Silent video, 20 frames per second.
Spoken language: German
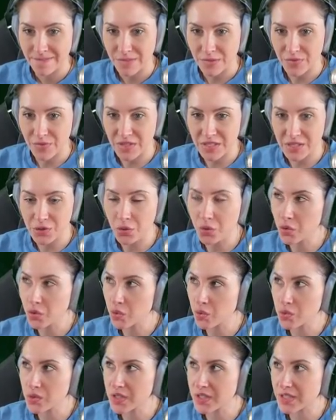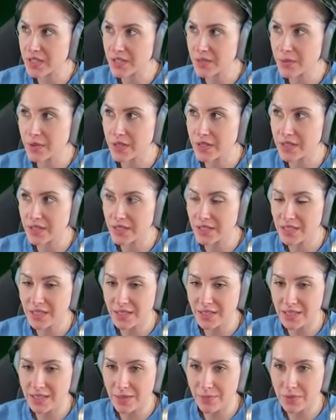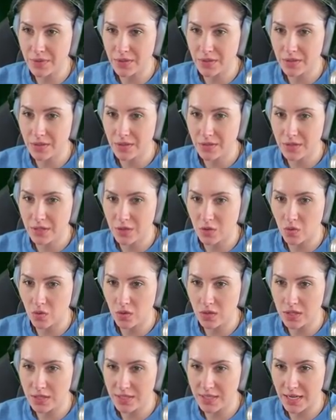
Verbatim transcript: Ich finde es so gruselig, wirklich. Ich, ich habe so eine